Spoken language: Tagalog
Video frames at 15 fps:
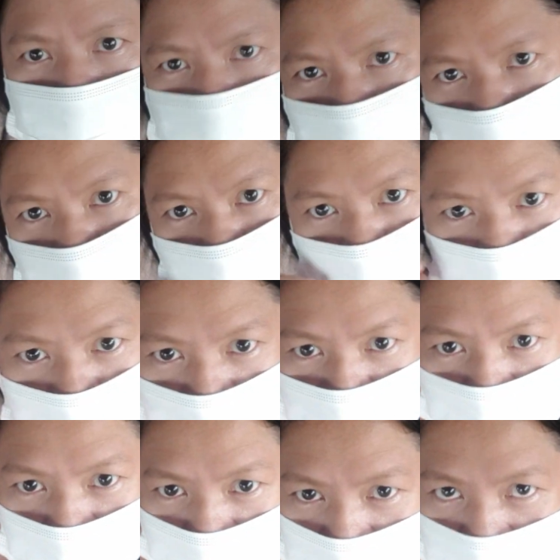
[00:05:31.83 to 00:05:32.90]
Iuwi ko
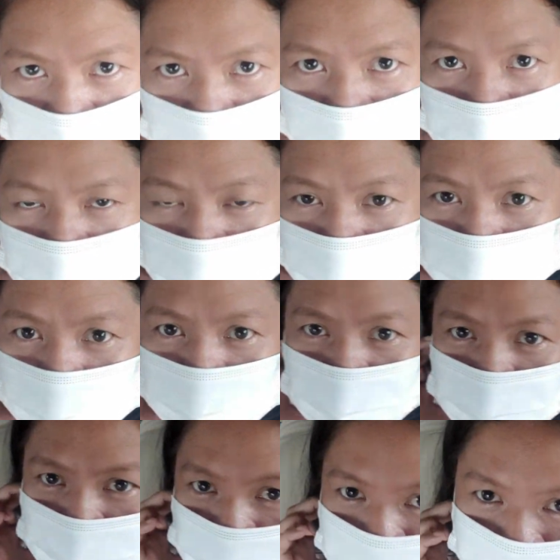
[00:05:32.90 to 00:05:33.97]
na po yung
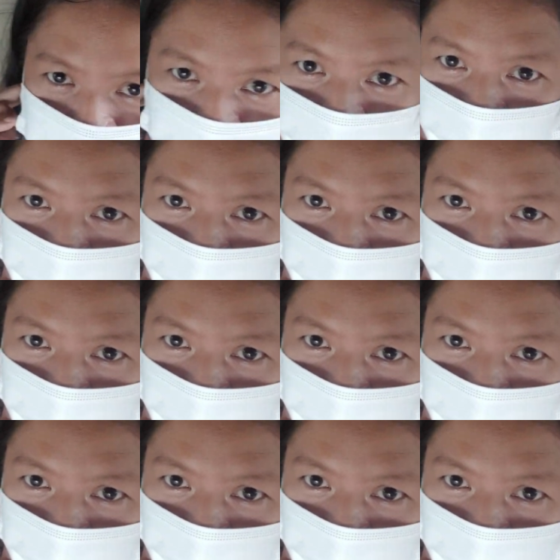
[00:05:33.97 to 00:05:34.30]
iba mga